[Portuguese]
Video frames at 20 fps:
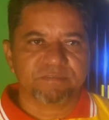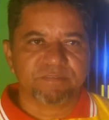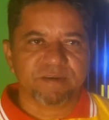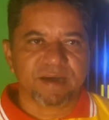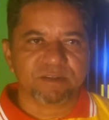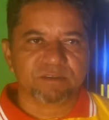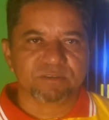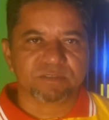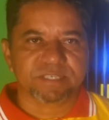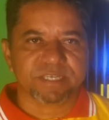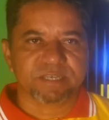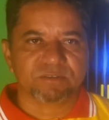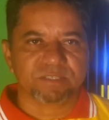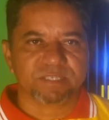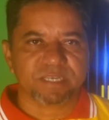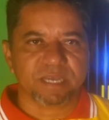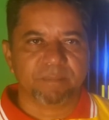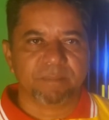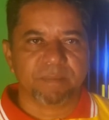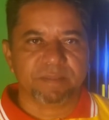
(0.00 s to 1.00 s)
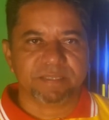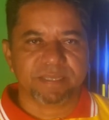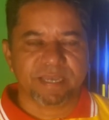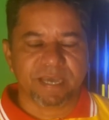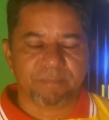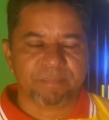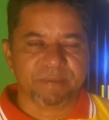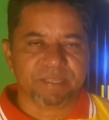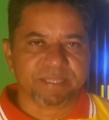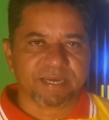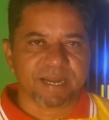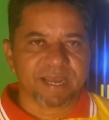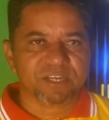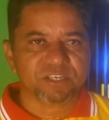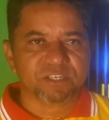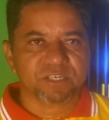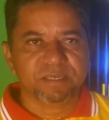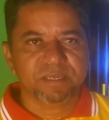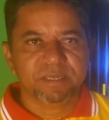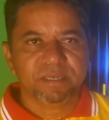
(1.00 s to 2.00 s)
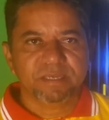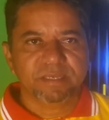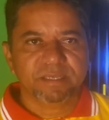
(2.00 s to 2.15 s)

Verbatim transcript: vários erros de arbitragem,